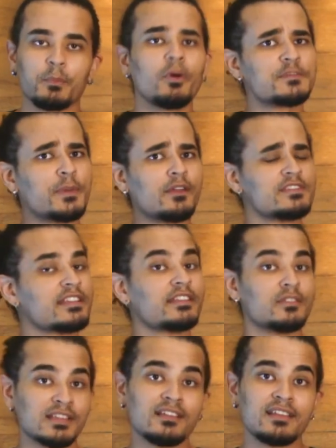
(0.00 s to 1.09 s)
Bom, espero que você tenha
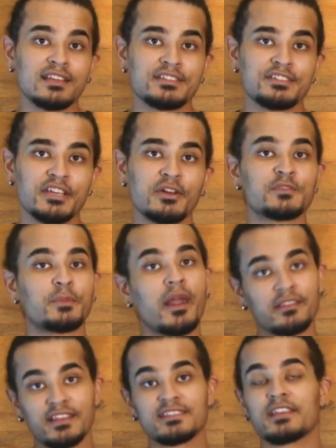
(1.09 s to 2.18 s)
gostado dessa dica, espero
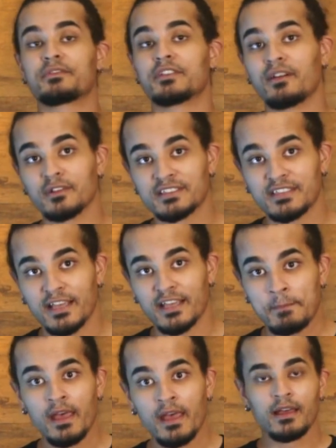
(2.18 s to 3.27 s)
que tenha servido a você.
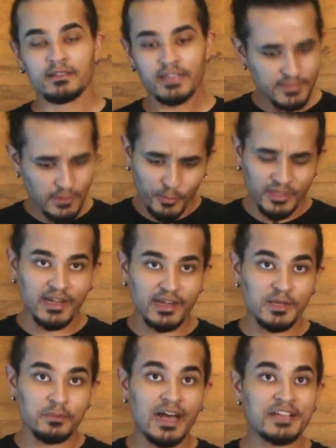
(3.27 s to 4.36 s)
Deixe seu comentário aqui
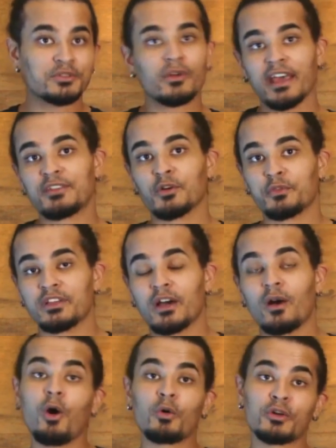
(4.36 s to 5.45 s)
embaixo, qualquer dúvida
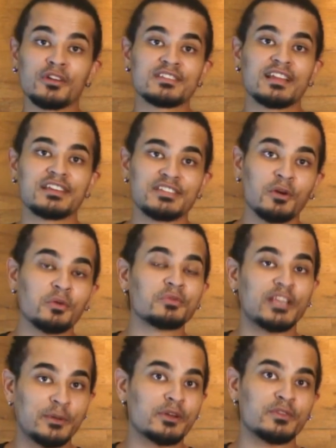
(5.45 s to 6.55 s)
ou curiosidade de algum
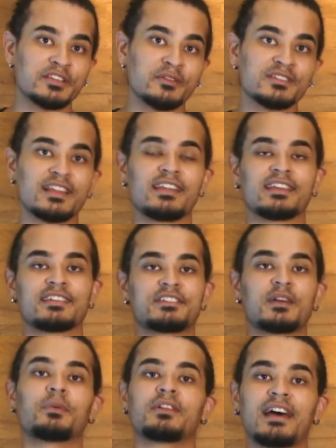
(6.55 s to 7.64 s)
tema que você gostaria que a gente
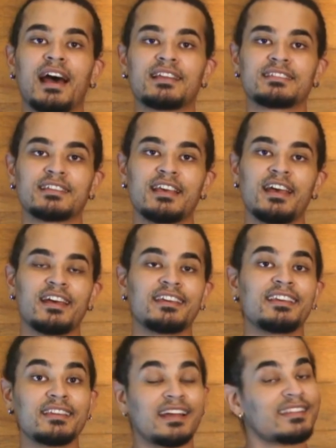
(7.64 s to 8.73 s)
abordasse.
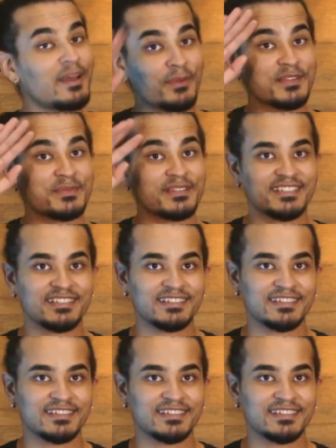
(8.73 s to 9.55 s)
E até a próxima dica.